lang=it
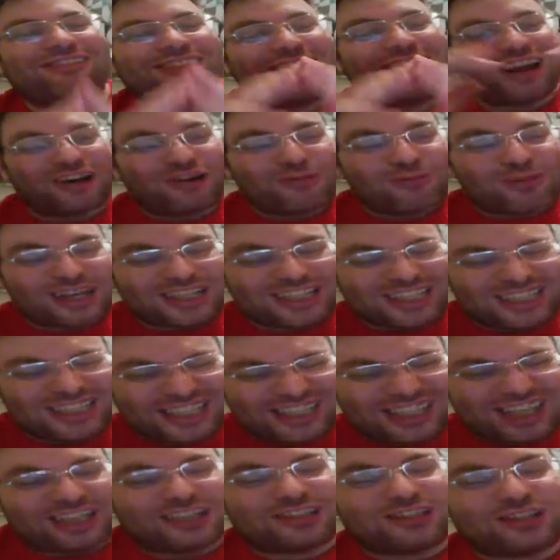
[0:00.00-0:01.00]
una roba
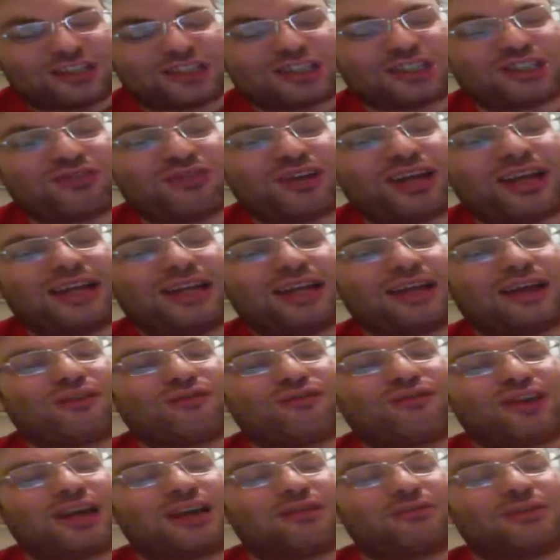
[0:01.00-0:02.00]
stratosferica.
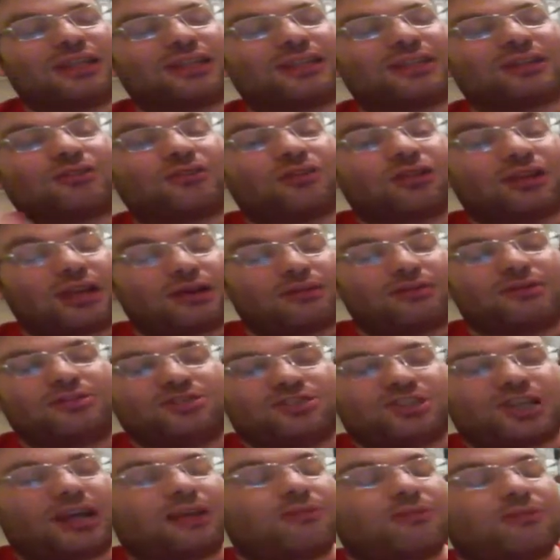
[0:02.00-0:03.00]
Finalmente torniamo in
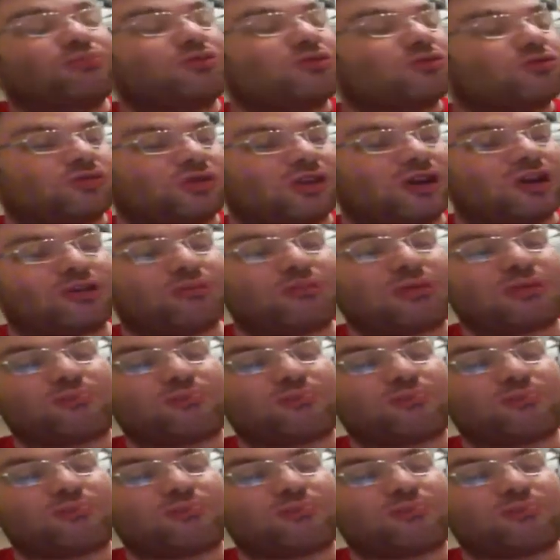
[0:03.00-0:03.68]
Champions, una roba